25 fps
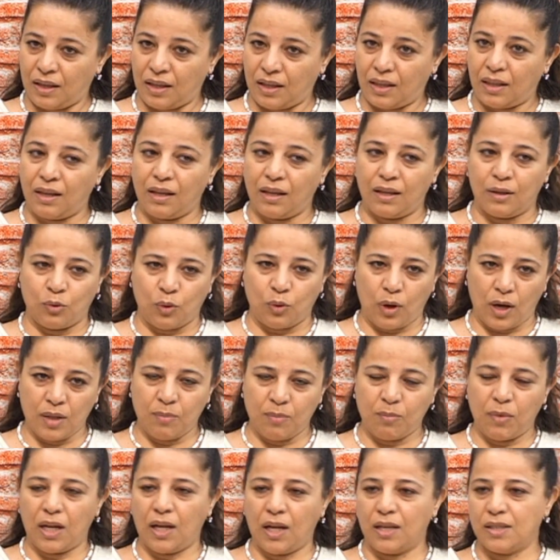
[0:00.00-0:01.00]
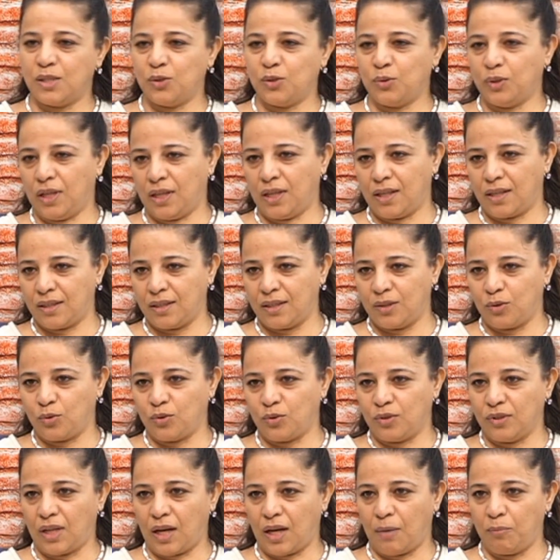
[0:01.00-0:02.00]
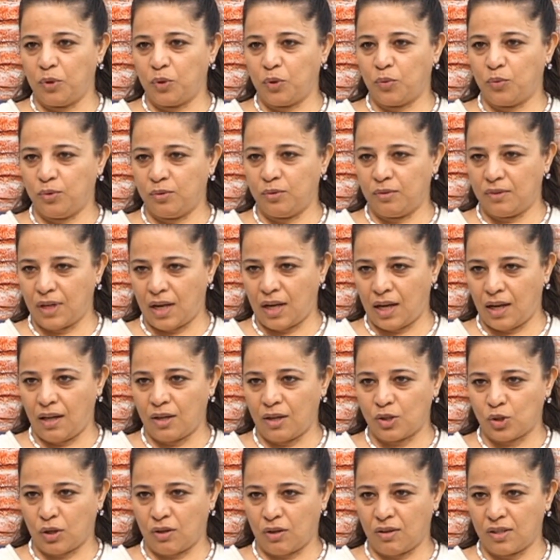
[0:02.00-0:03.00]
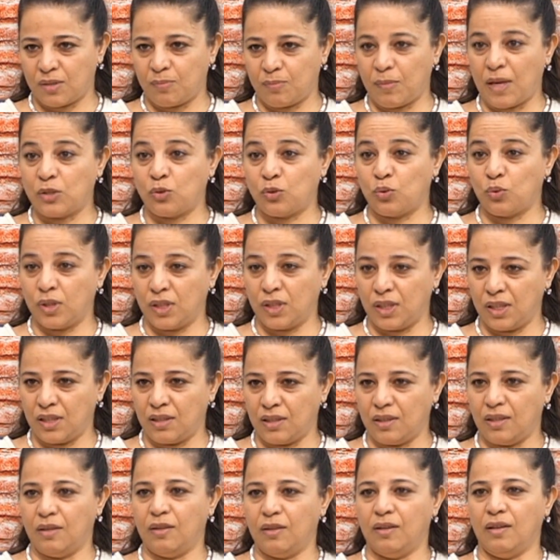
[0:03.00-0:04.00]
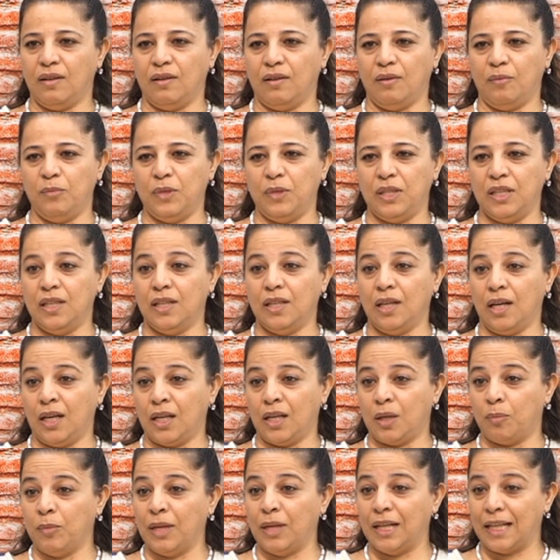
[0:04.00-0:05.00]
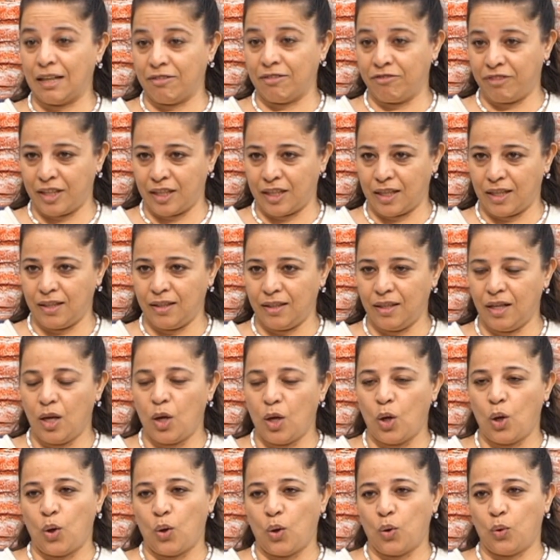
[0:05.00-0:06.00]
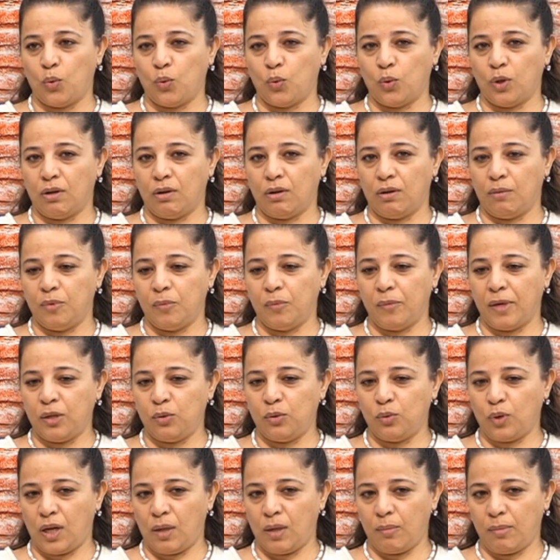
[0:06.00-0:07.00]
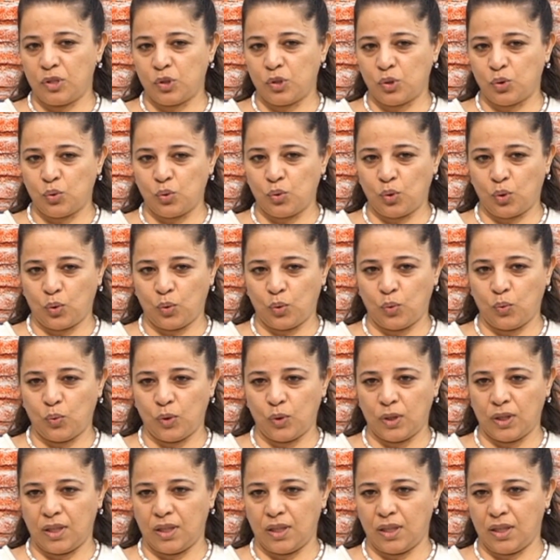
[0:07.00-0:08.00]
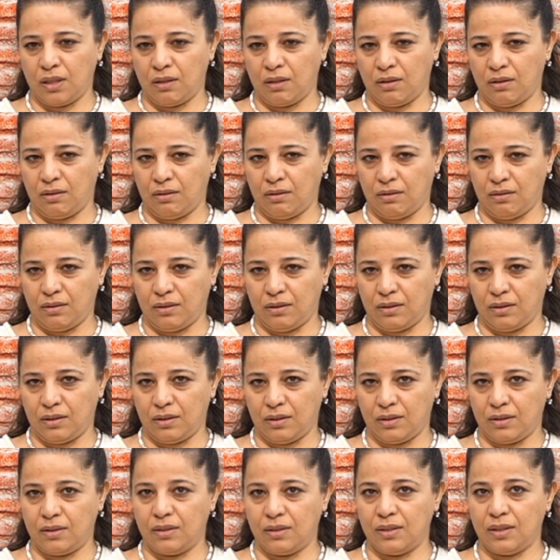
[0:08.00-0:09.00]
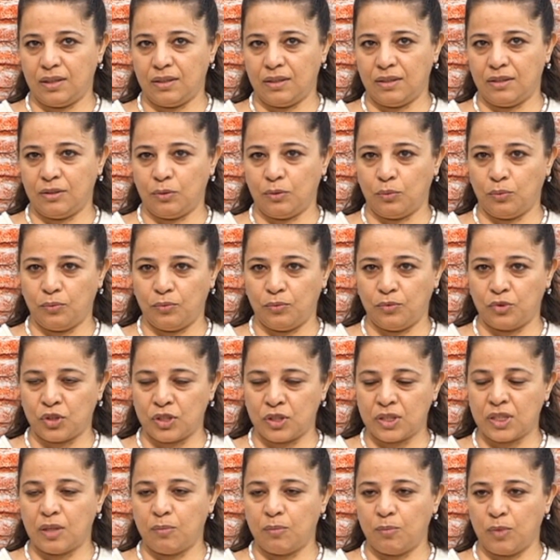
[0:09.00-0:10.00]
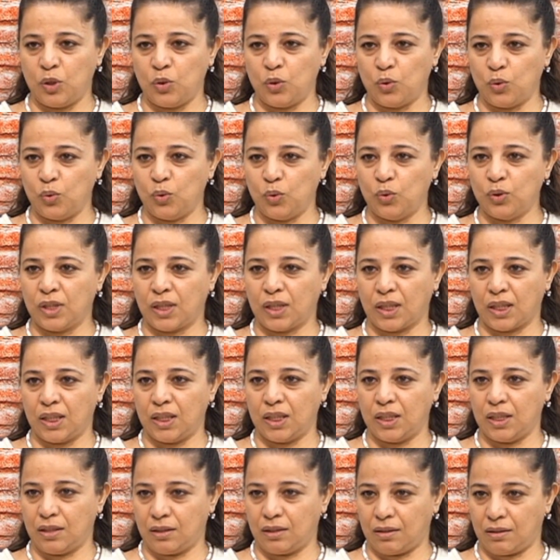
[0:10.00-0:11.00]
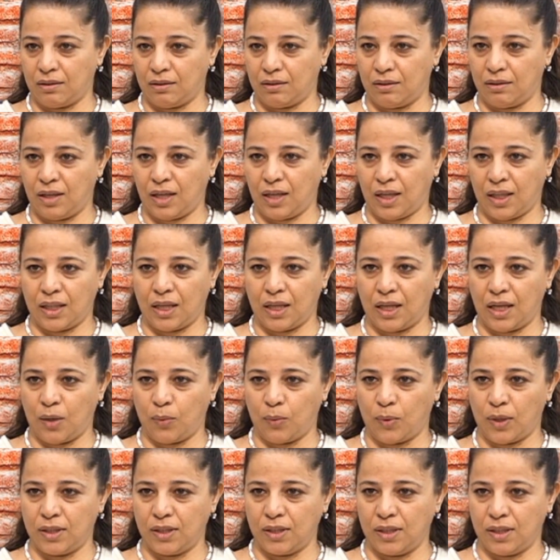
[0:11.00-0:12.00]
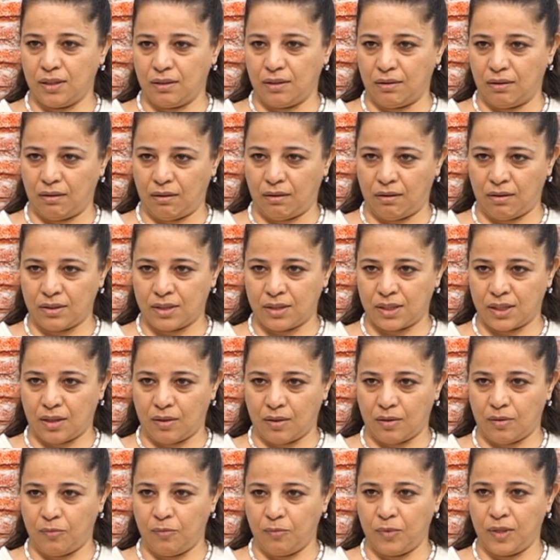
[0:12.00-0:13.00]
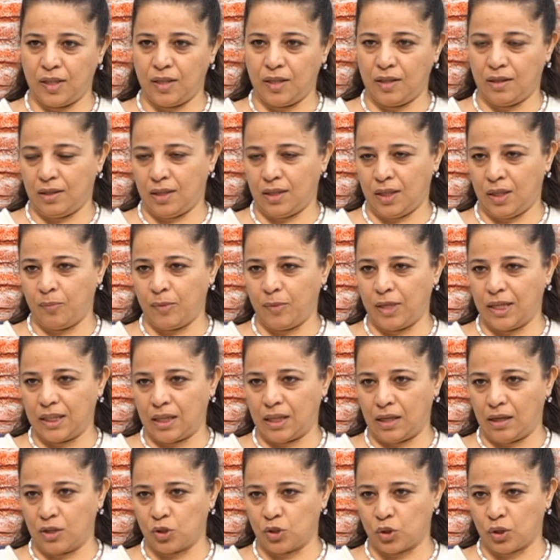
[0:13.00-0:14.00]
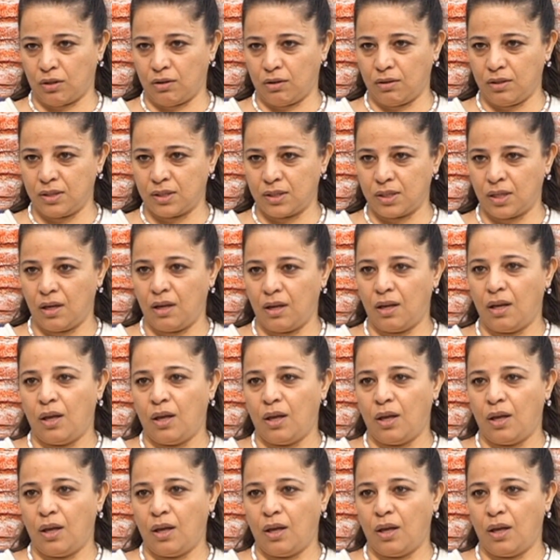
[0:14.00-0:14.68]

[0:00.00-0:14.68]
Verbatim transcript: انه قد ما نعطيهم حريتهم عم بيكون هالاشخاص مأسورين آه، بحكم الكفاله وبما انه هالمشروع هو آه، آه، جزء منه تغيير احدى القوانين الخاصه بحمايه هالاشخاص